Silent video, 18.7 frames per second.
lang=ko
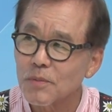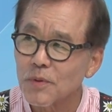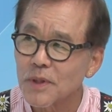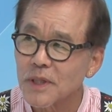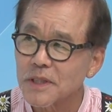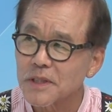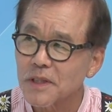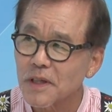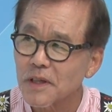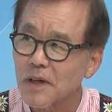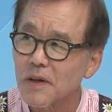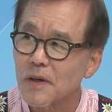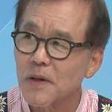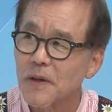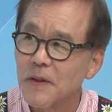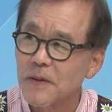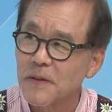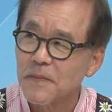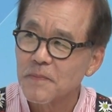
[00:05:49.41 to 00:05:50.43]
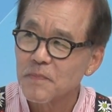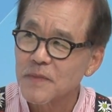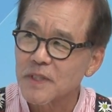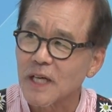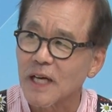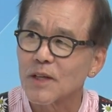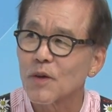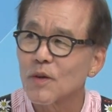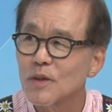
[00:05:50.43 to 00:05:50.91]
보내서
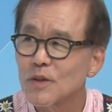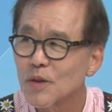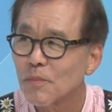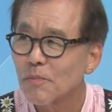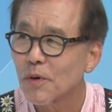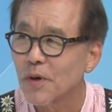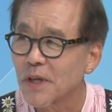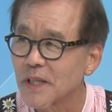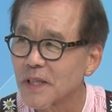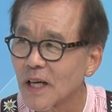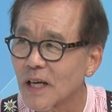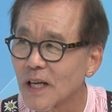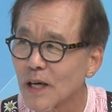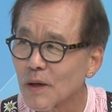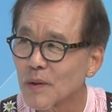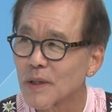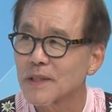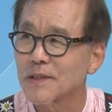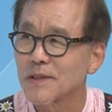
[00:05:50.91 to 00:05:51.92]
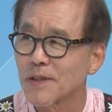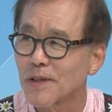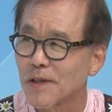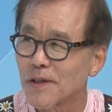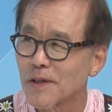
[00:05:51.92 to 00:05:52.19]
자료를 좀 보내달라고 했어요.